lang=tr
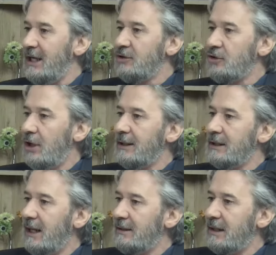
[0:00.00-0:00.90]
şu
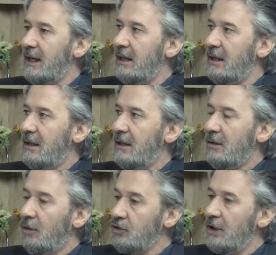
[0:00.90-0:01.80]
anda hatta
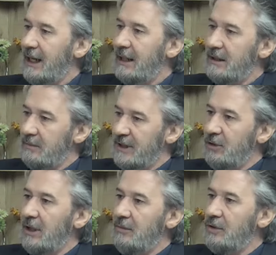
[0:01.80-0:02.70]
o da yani bir
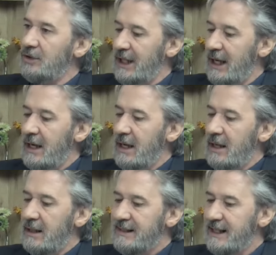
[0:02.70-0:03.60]
dönem önce
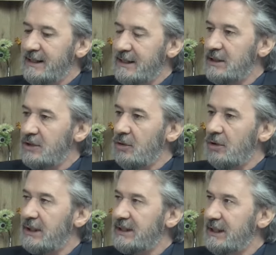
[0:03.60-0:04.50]
8.
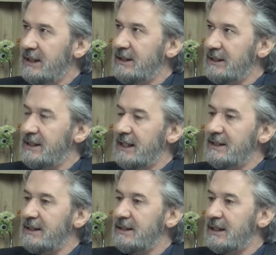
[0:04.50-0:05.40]
7.
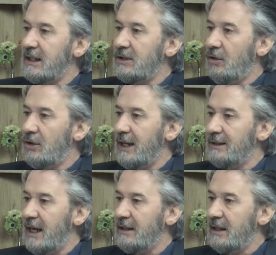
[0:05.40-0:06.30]
8. sırada
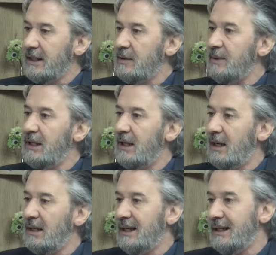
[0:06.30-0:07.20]
olanlar gidip Ali,
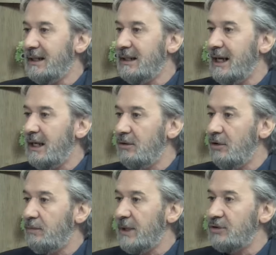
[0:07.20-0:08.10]
Ali Engin'in elini
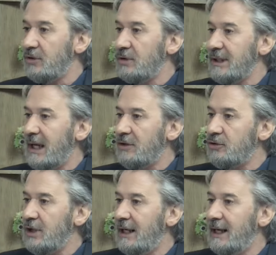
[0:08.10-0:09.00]
öpmek zorundalar.
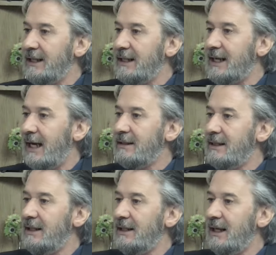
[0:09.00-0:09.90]
Çünkü Ali Engin
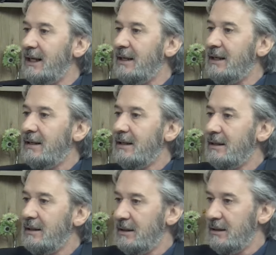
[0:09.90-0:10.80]
kendiliğiyle
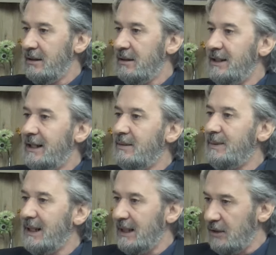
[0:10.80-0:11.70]
e, geri
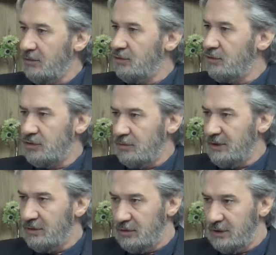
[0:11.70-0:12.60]
plan yani 9. mu
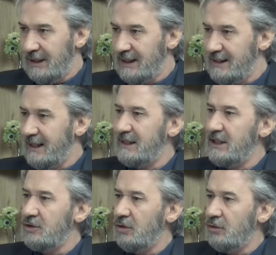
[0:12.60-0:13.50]
ya da
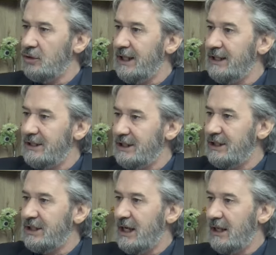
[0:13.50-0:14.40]
8. oldu
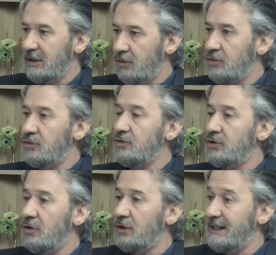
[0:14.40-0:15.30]
7.yi çıkardı. 9.
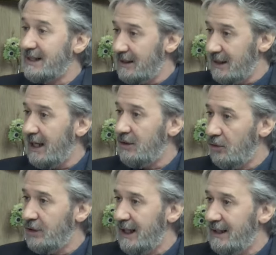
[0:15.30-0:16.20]
oldu. esan da yani
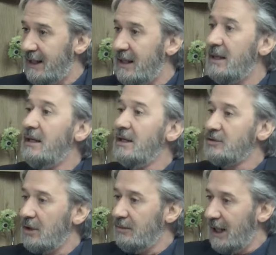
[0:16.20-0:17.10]
öndeydi.
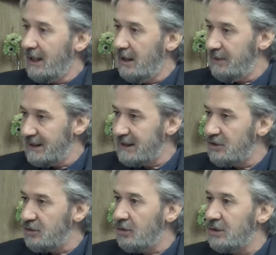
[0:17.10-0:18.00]
Sonra bir araya
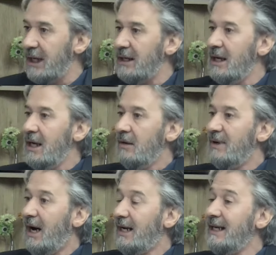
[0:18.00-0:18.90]
birisini soktular
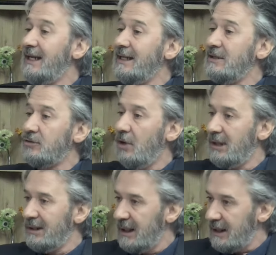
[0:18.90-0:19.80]
ve Ali Engin
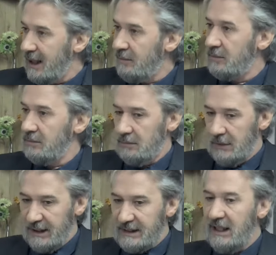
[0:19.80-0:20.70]
doğal olarak hem
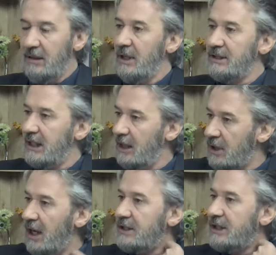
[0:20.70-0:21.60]
eski il başkanı hem
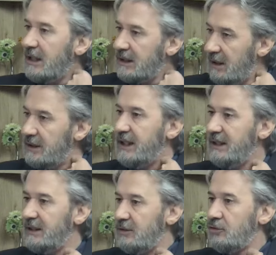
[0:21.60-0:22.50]
karşıya kadar
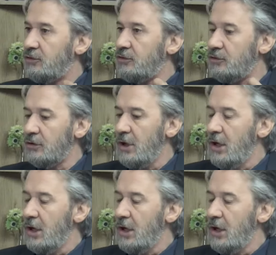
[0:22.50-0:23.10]
şeydir, güçlüdür.